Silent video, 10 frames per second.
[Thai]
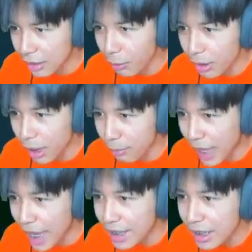โอ้เกือบ
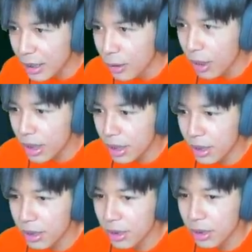ตายเฮ้ย
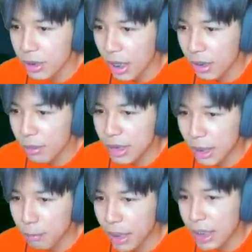อันนี้มันเซต
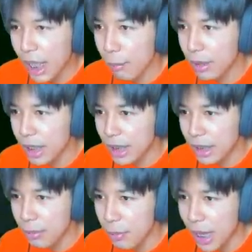ปืนนะครับเนี่ยเซต
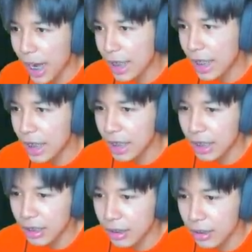ที่ไม่มีใครเล่นเลย
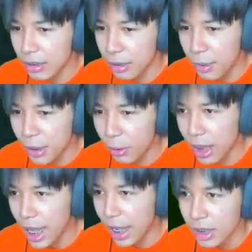นี่พี่คน
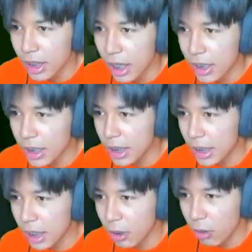แรกไอ้ยันหนีดิ
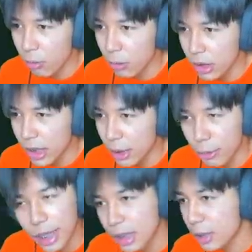ให้น้องหุ่นหนึ่งคิว
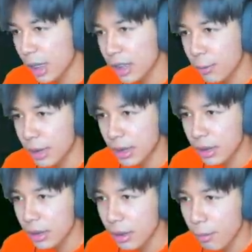แรกทั้งชีวิต
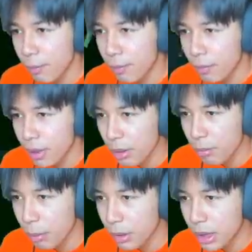
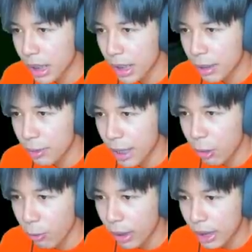มึงไม่ดีนะคิวแรกข
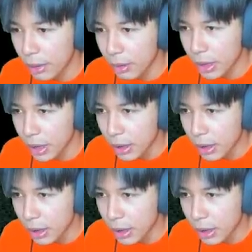องวันเลยมึง